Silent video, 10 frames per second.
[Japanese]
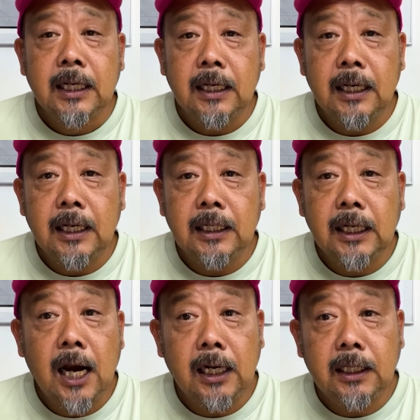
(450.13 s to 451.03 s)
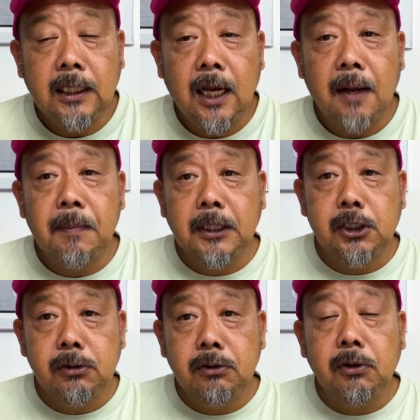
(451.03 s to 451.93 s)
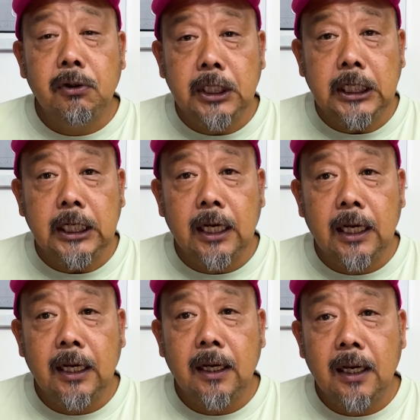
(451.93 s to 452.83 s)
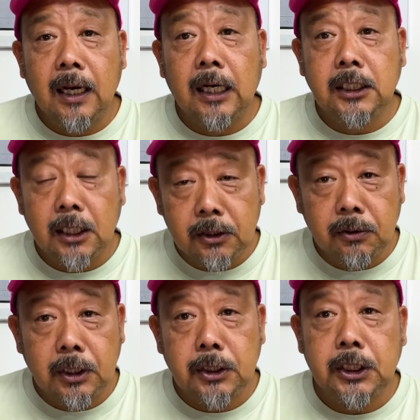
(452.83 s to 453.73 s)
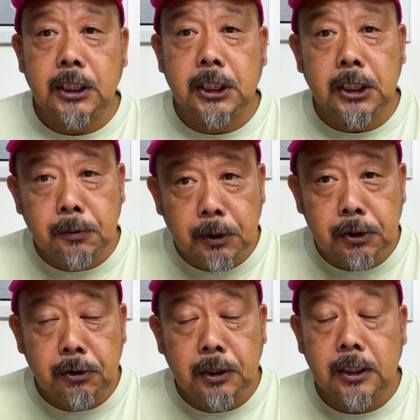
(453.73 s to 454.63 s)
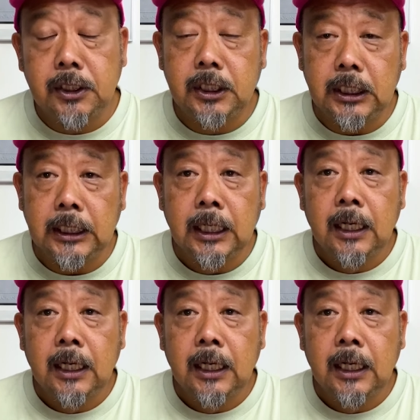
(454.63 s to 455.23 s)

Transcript: えー、に入って、まあ、順当に、えー、アジはそうですし、チヌもそうですし、